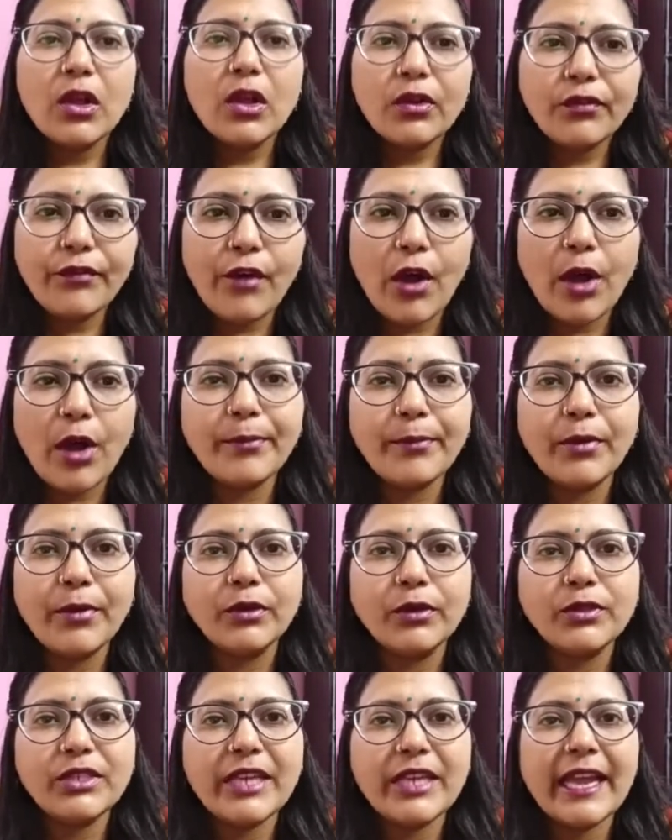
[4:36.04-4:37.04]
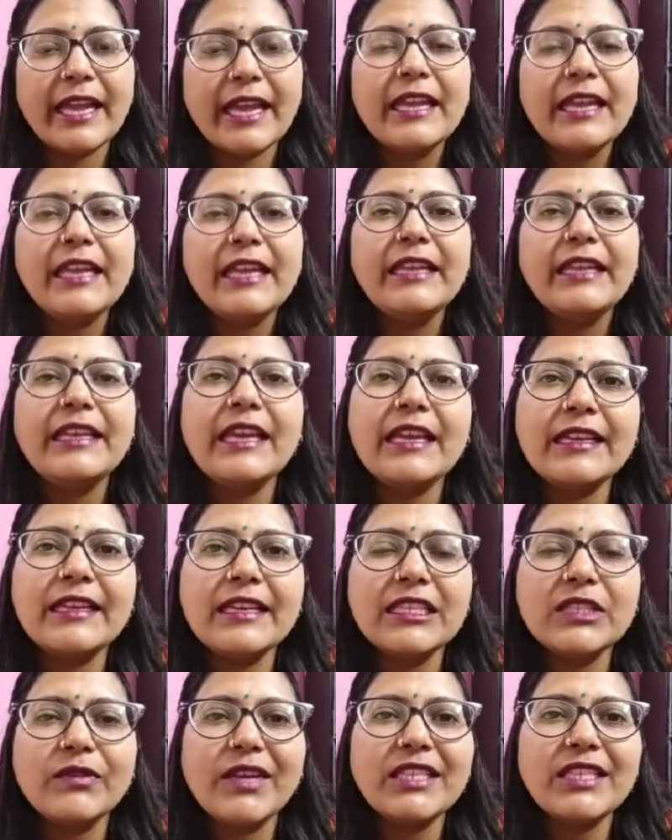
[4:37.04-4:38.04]
फॉर्म हो जाए ये
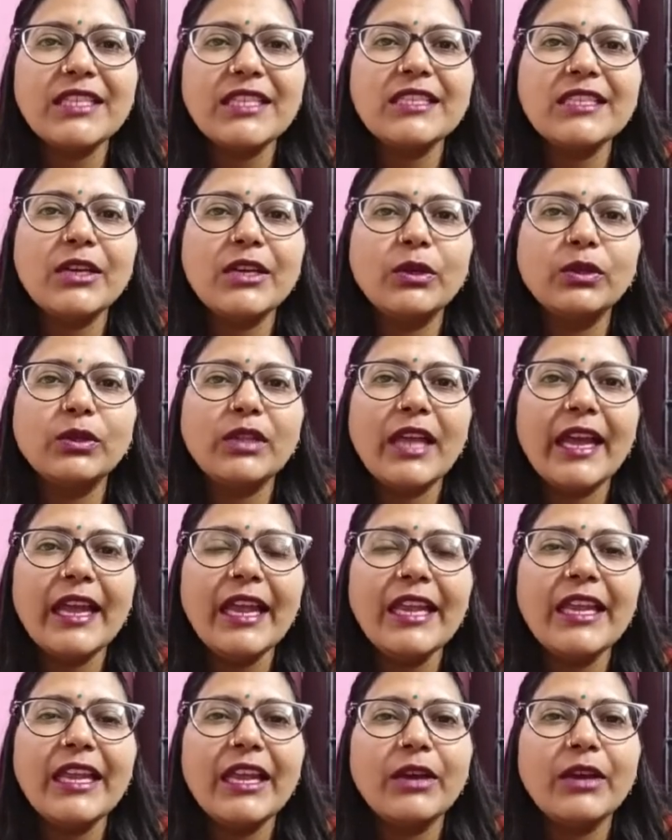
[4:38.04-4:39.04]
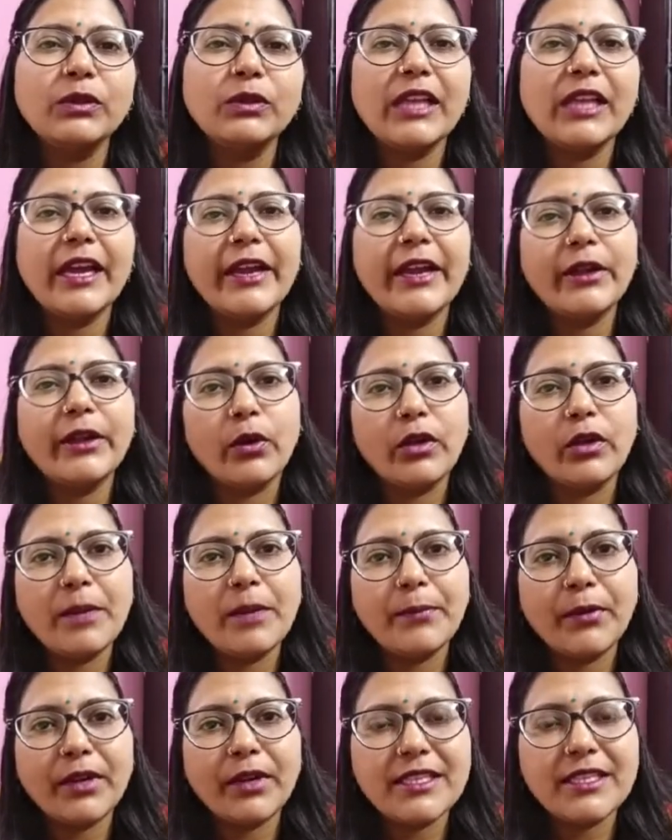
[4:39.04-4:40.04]
किस वजह से होता है ये होता है
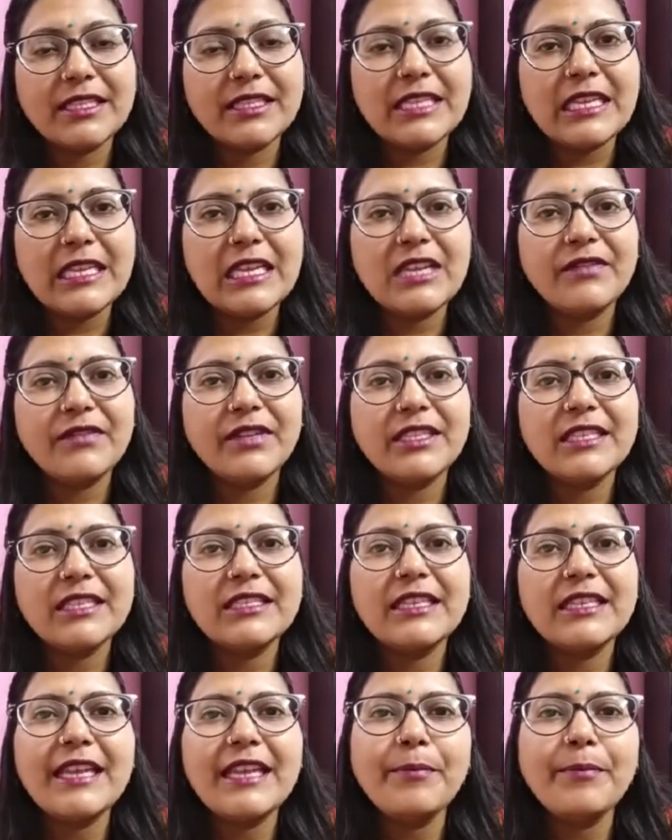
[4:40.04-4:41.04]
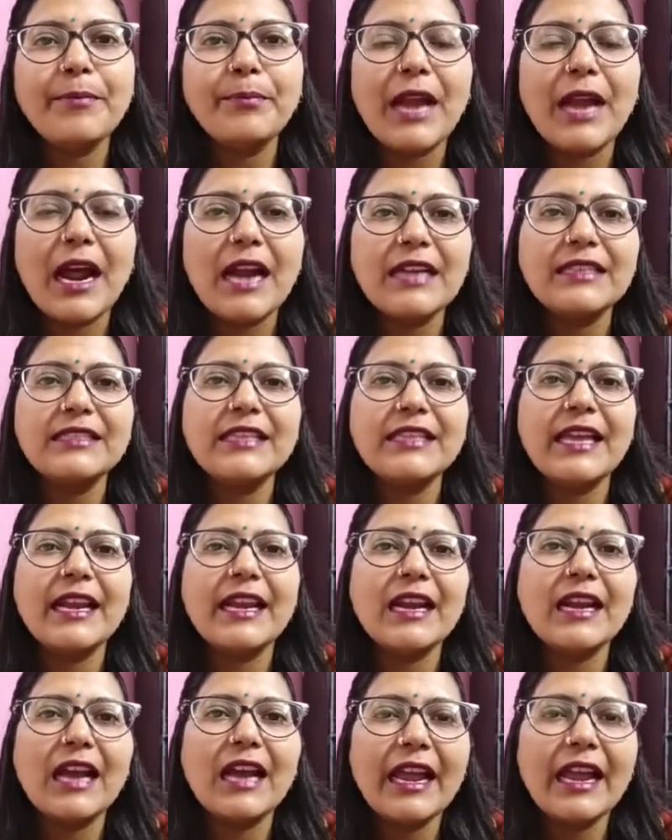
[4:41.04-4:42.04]
टोटीपोटेंसी की वजह से ये प्लांट सेल
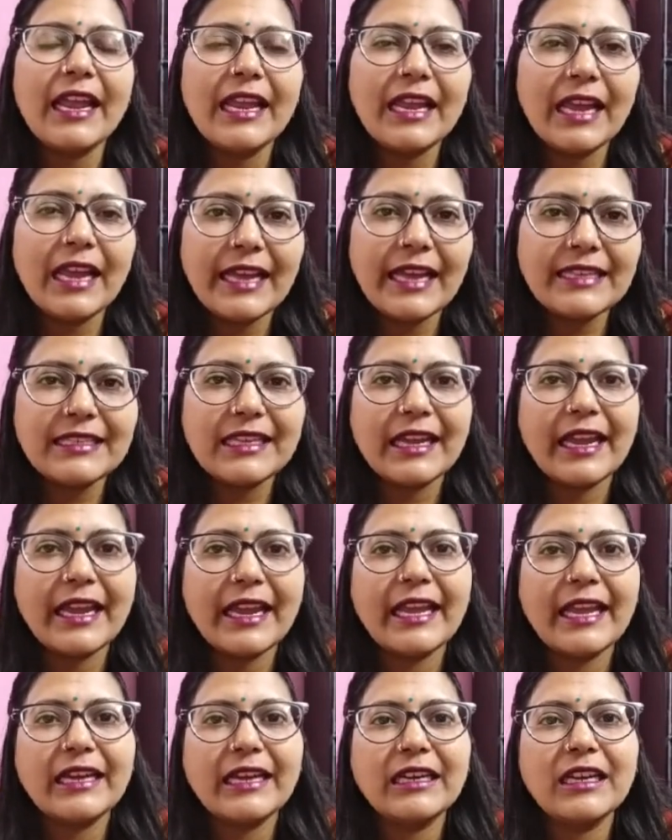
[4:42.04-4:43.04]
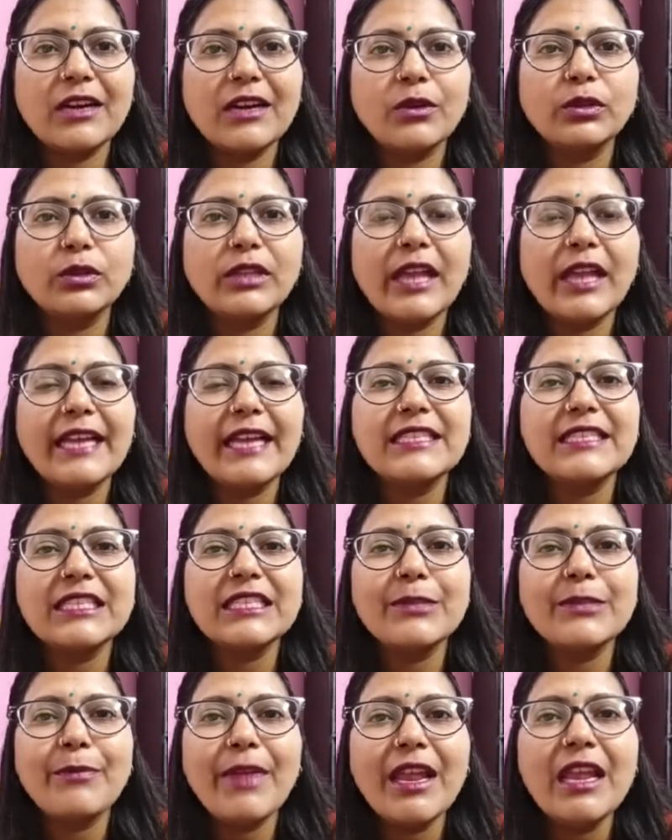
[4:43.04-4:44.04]
का एक ऐसा कैरेक्टर होता है
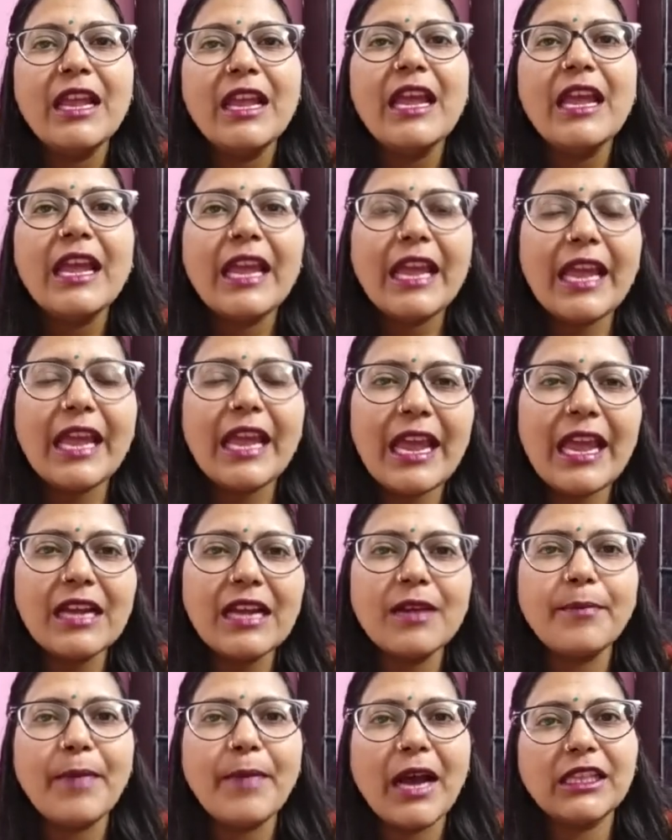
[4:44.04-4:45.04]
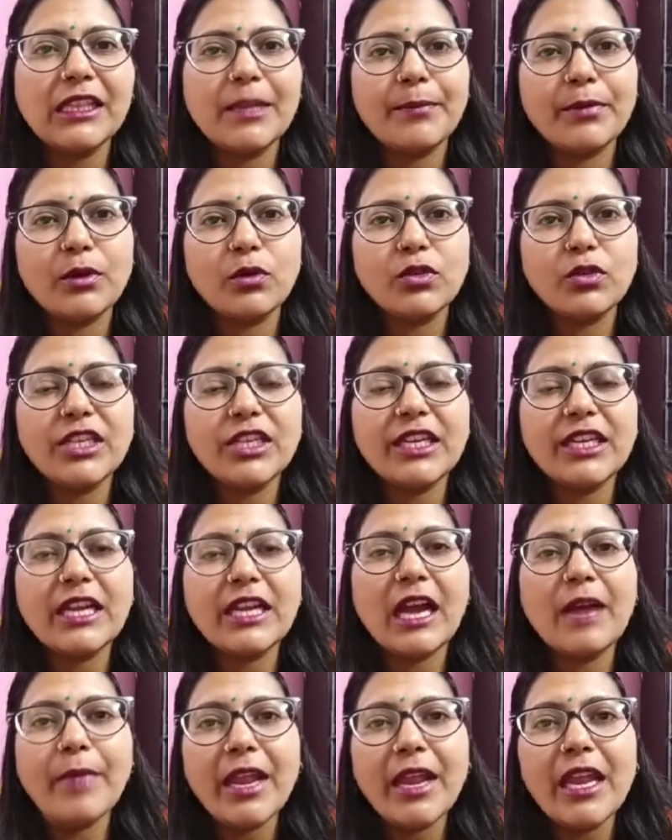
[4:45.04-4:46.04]
जिसमें एक पादप
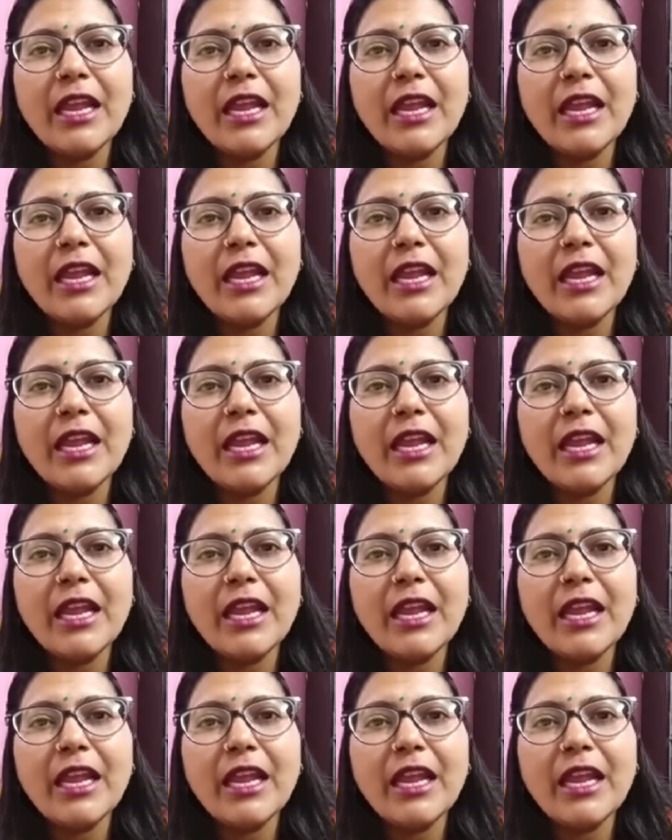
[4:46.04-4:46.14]
कोशिका में